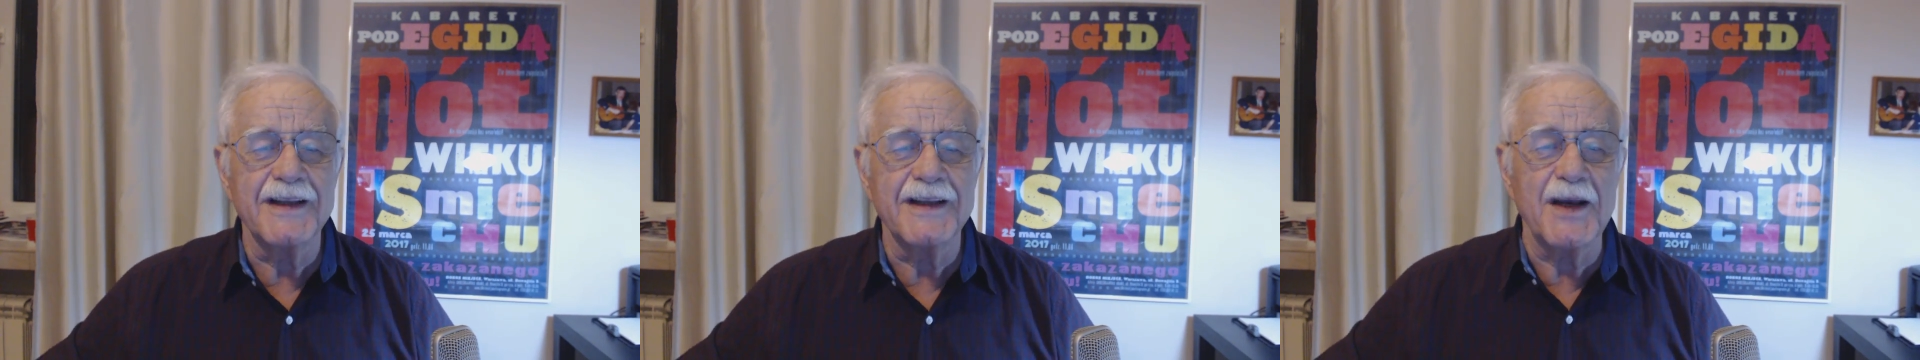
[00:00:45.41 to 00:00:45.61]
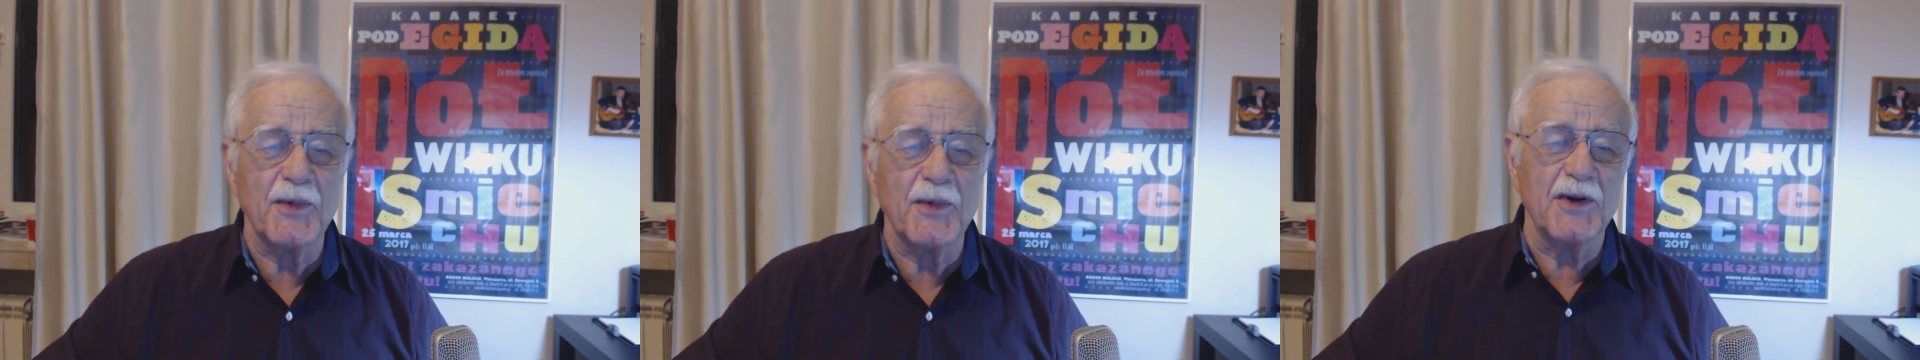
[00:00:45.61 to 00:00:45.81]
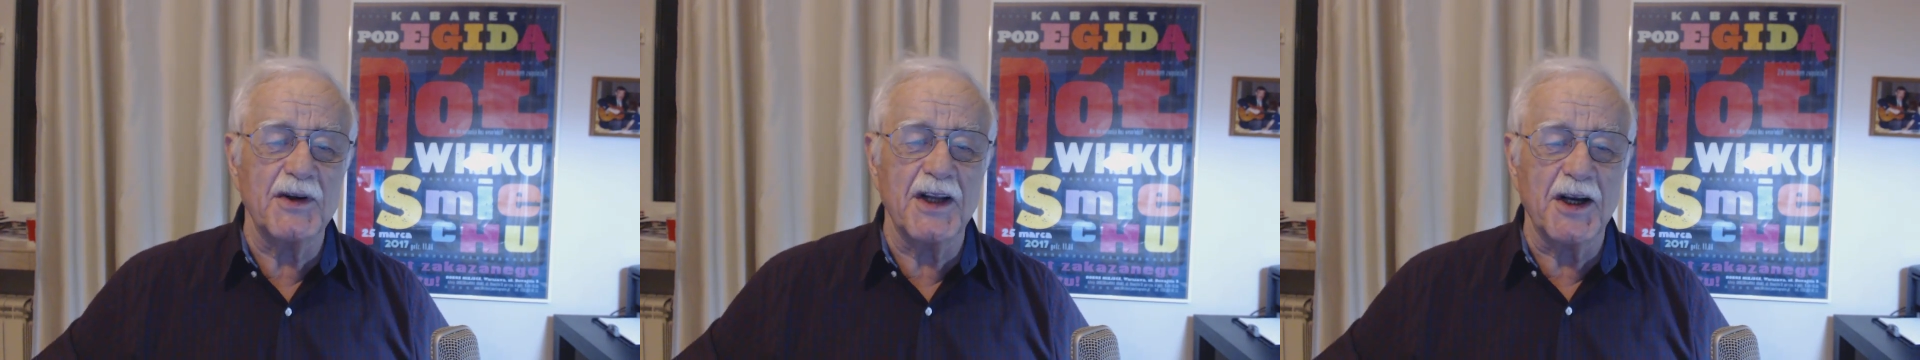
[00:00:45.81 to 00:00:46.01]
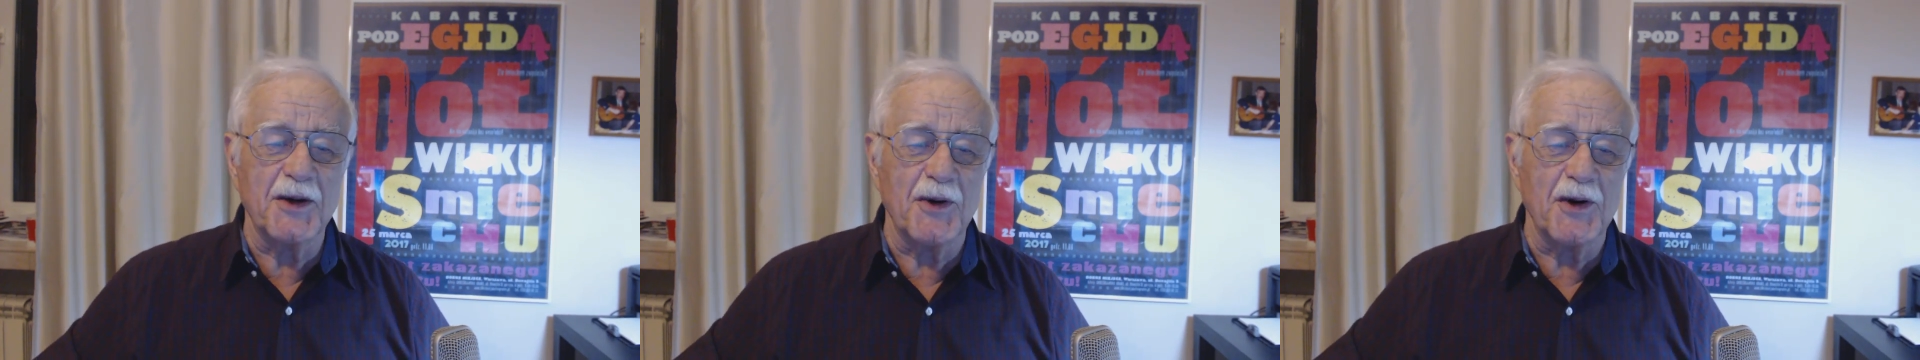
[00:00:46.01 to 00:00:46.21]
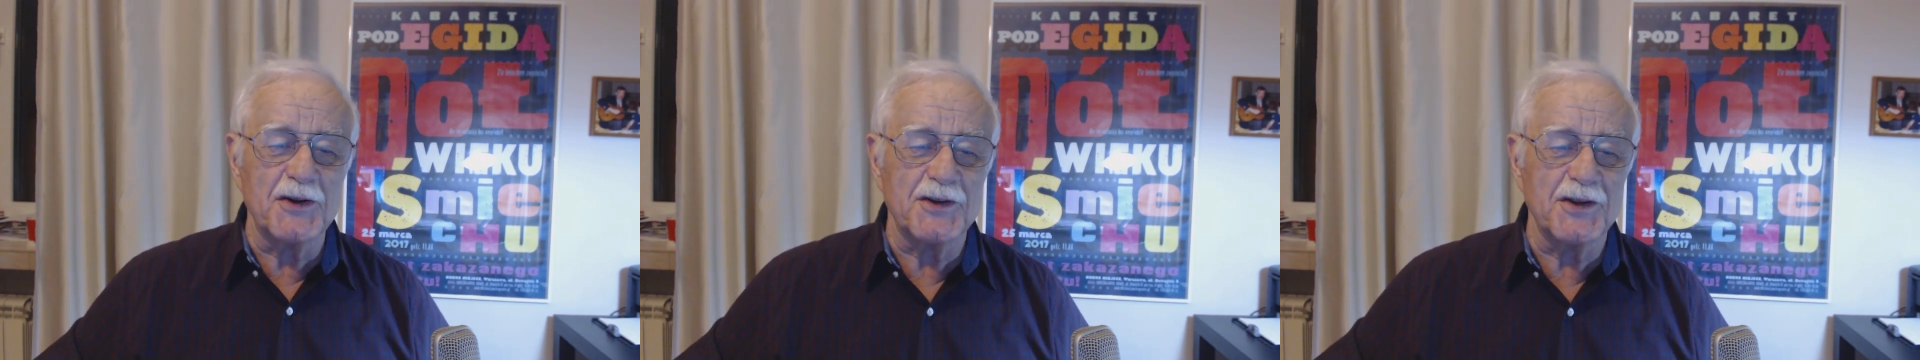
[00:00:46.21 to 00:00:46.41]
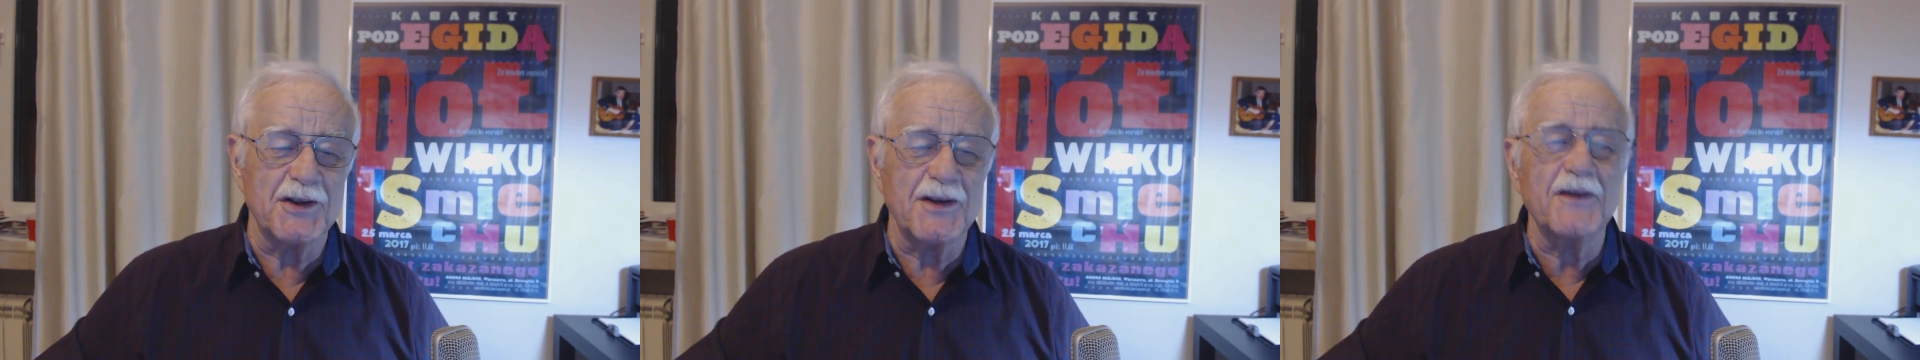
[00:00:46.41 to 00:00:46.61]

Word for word: niepodległości.